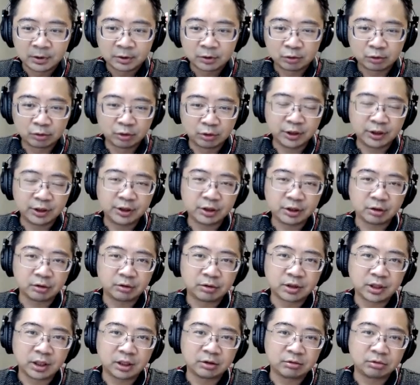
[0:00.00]
所以你手
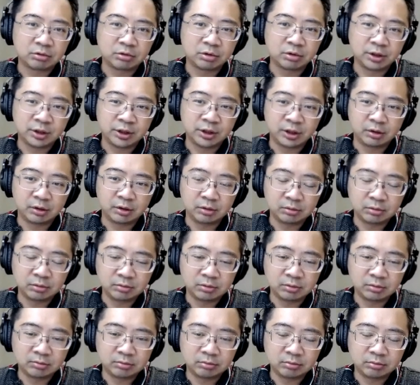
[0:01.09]
头上如果你有
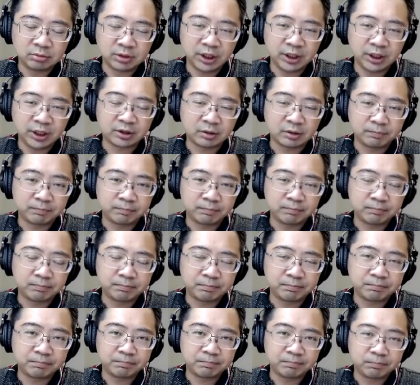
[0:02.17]
E T H 的，
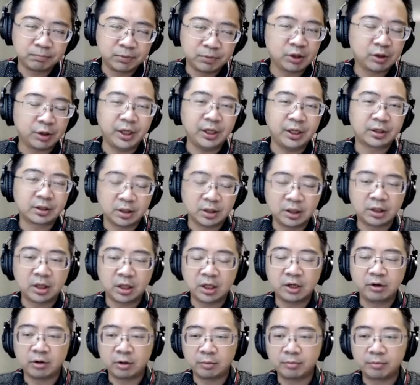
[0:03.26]
你有 E T H
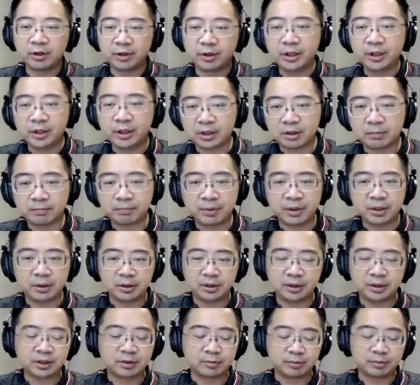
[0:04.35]
Ethereum， 你有 E T H 的币，
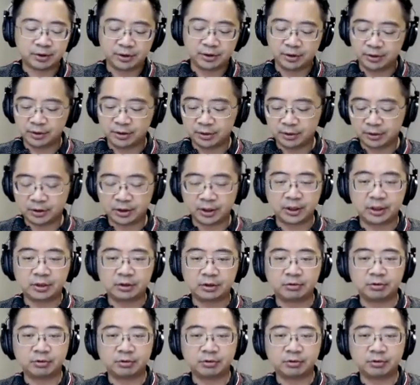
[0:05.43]
你是不是可以从